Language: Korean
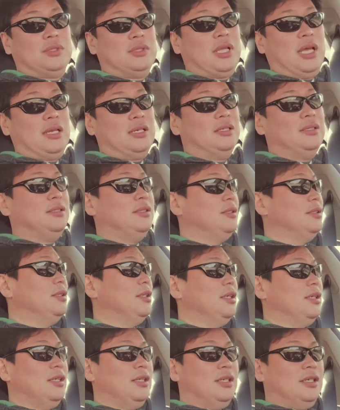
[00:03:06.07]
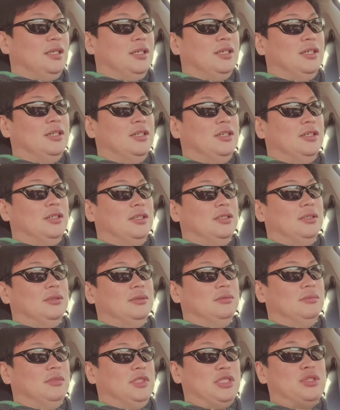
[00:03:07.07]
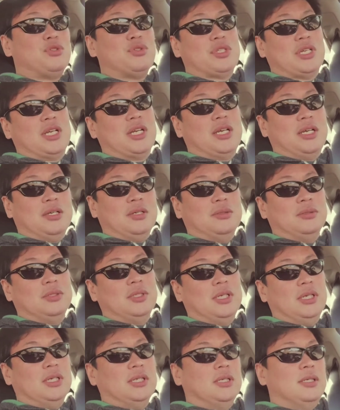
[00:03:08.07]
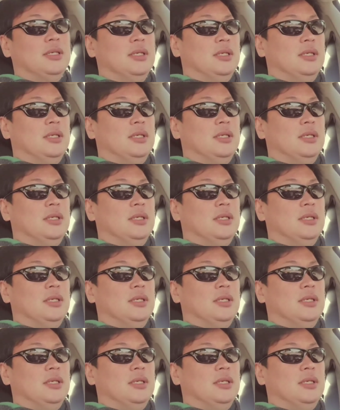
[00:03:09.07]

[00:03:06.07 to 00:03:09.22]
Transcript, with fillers: 다른 어, 이슈잖아요. 네.